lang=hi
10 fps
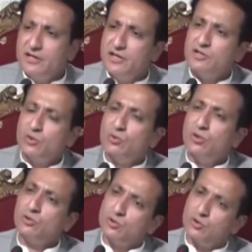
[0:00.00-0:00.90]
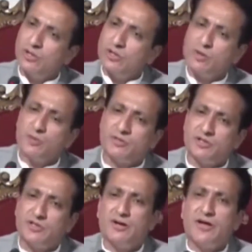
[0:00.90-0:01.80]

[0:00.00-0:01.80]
ये सहूलत उस वक़्त अपोजिशन